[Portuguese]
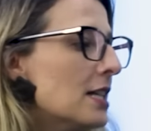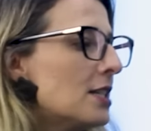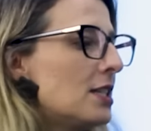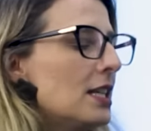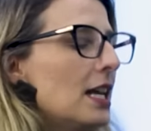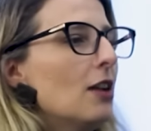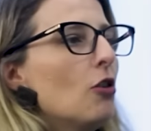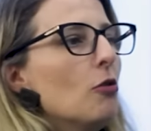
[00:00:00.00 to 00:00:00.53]

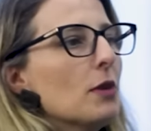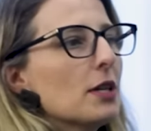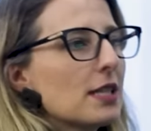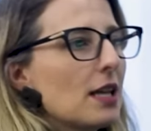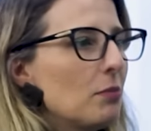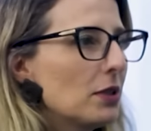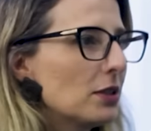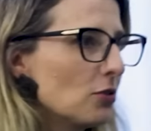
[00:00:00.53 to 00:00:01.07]
Se ele
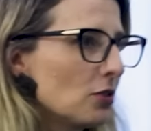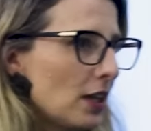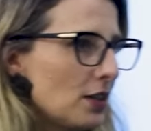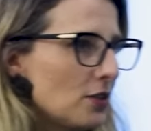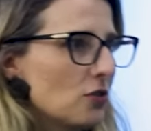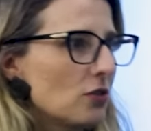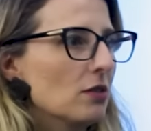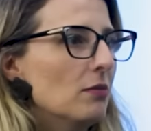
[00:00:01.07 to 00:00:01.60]
começar a abandonar
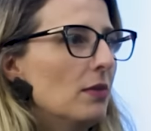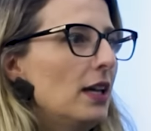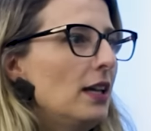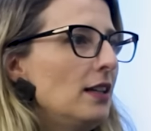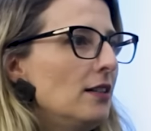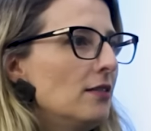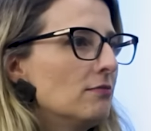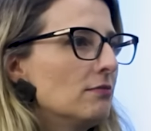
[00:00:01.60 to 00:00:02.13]
isso
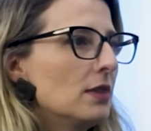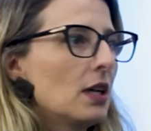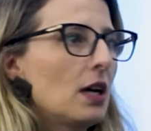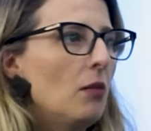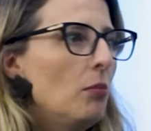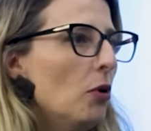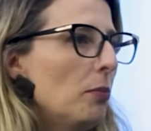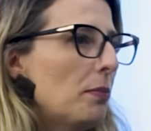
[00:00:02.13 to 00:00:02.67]
também,
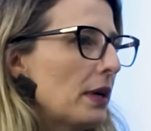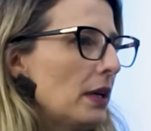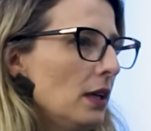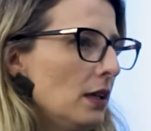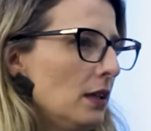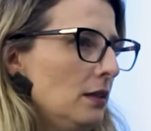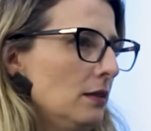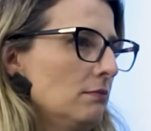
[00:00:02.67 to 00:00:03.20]
acabou para
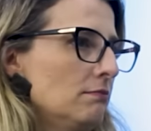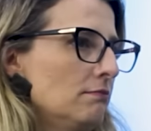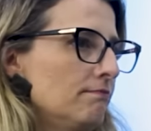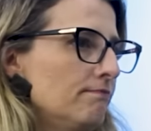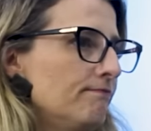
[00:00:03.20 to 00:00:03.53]
ele.